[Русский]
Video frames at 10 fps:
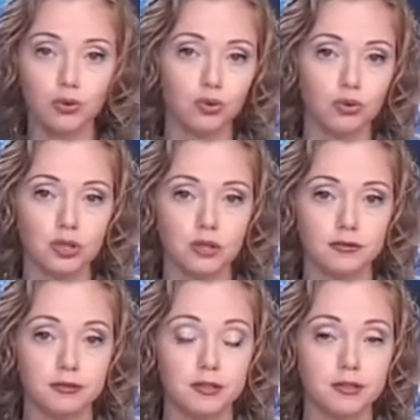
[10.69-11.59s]

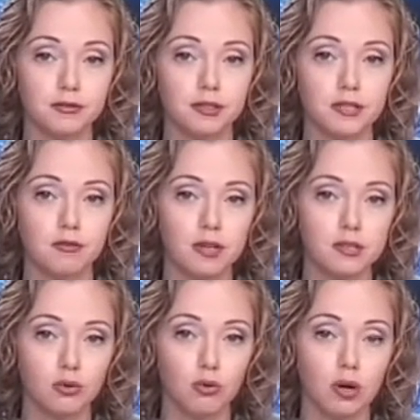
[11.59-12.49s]
художников из
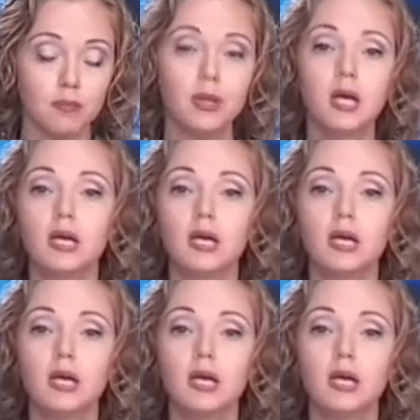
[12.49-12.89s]
Владивостока.